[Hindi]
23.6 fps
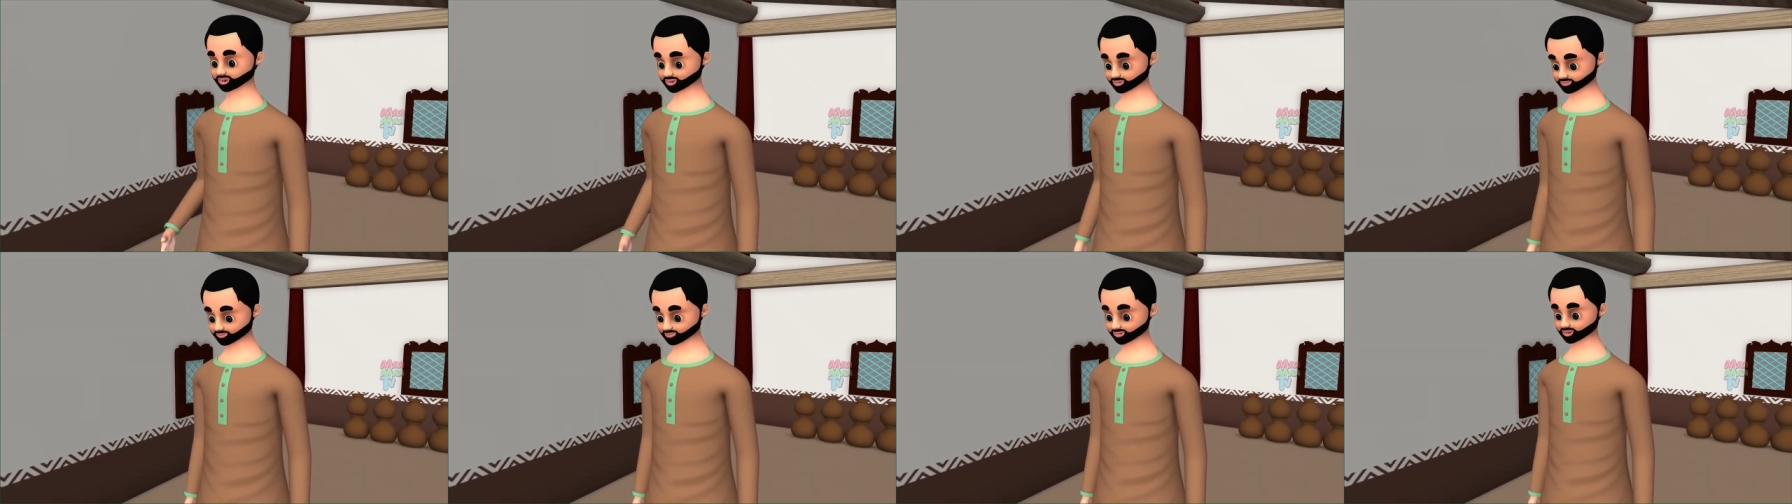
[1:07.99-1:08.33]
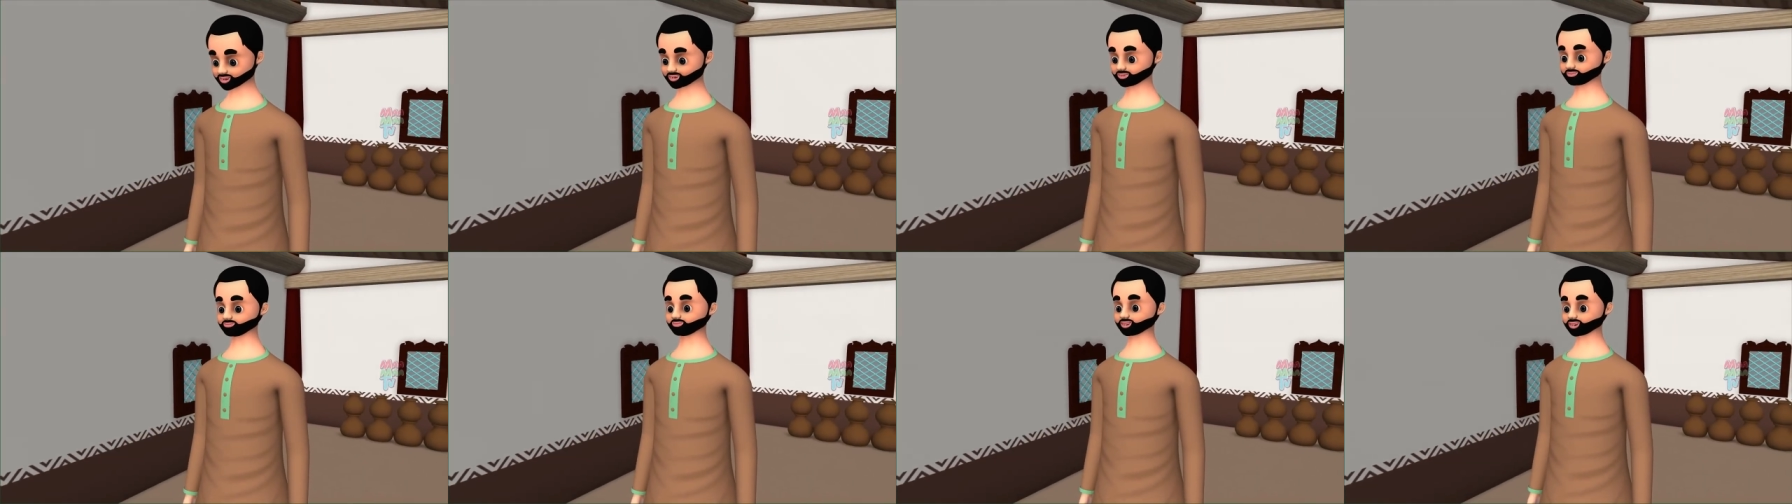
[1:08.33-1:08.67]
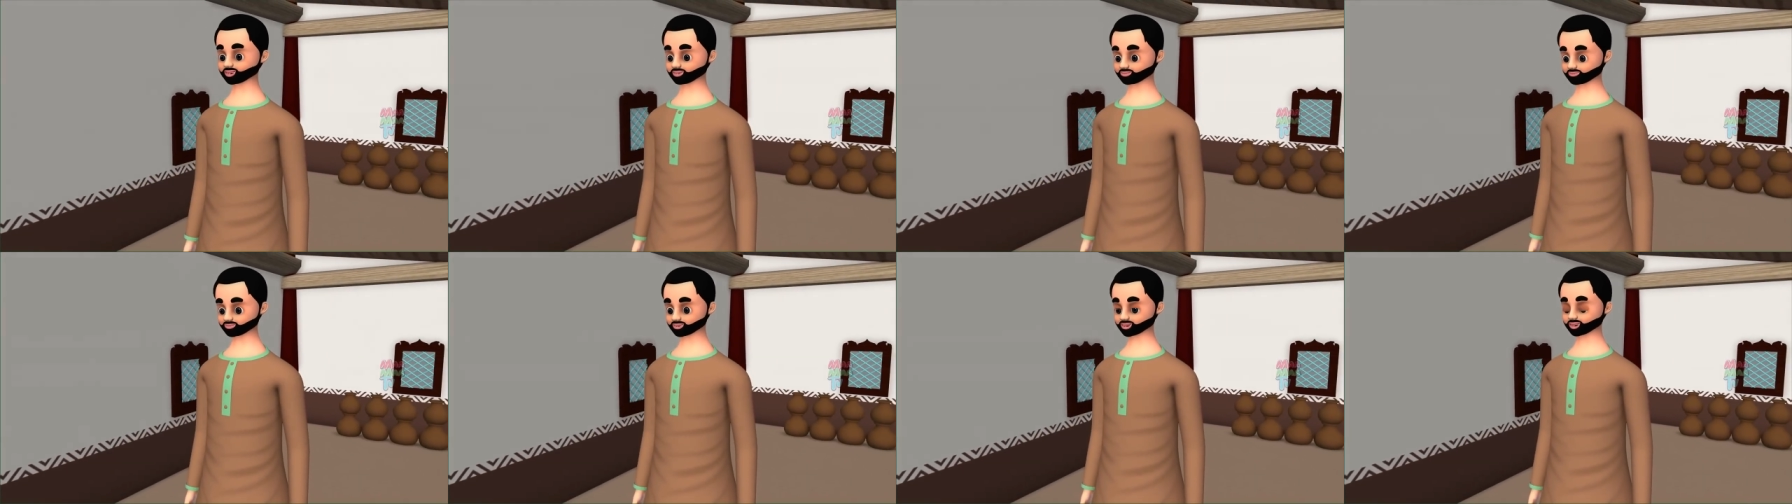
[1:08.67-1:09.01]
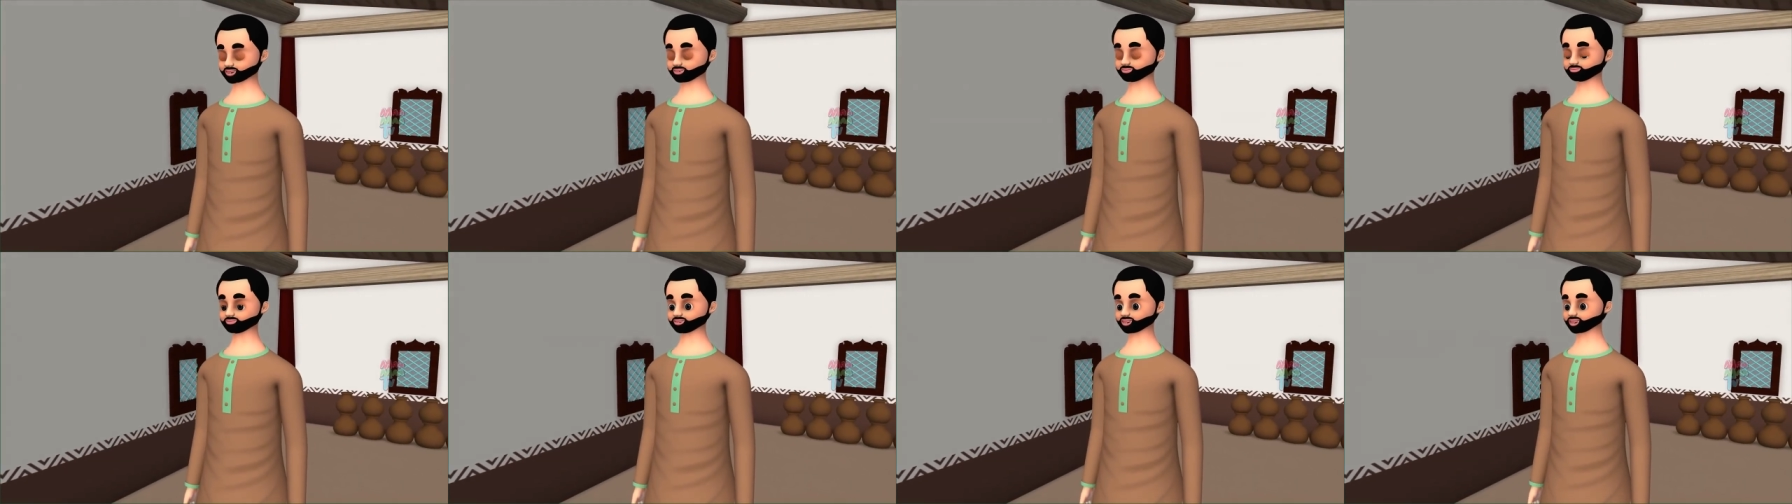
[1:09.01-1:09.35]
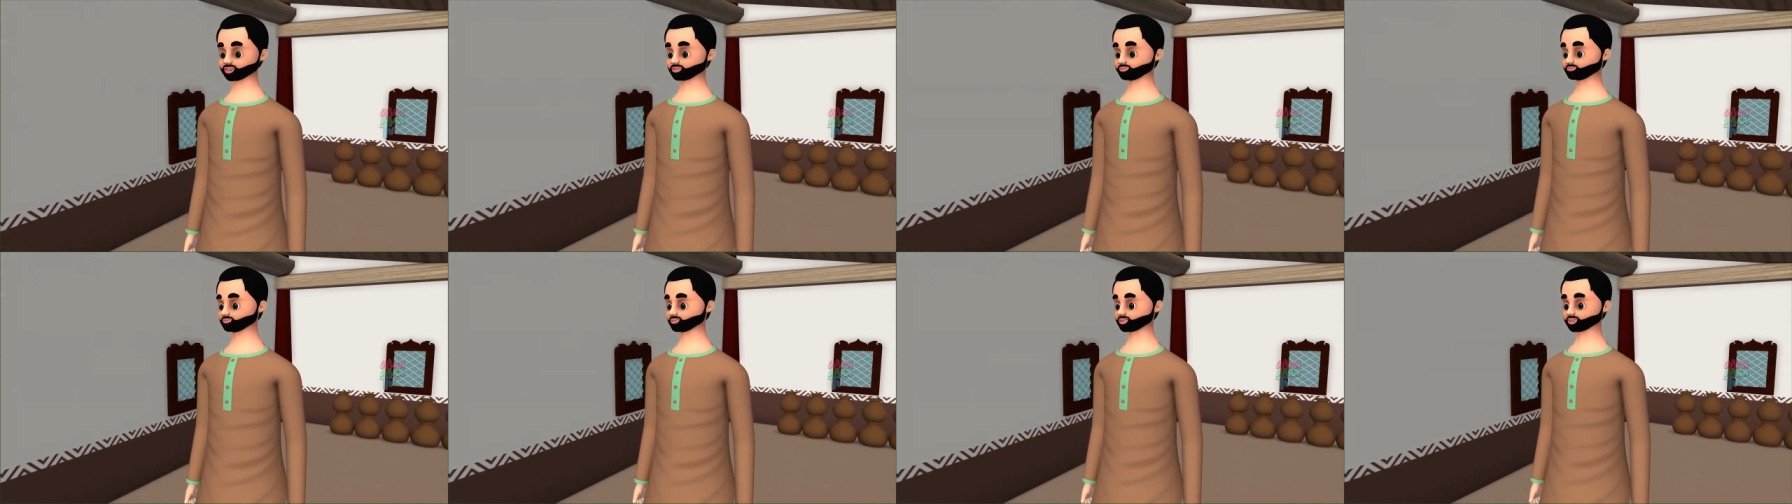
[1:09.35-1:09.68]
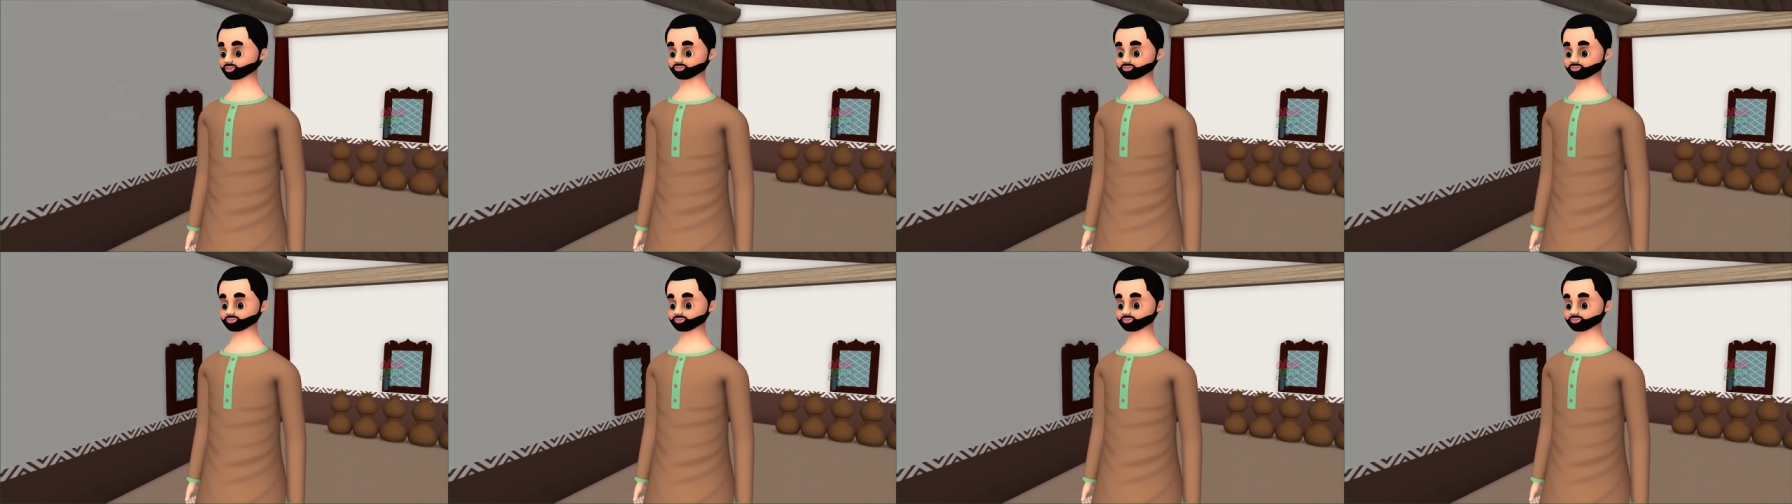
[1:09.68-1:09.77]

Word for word: के बिल की चिंता तुम मत करो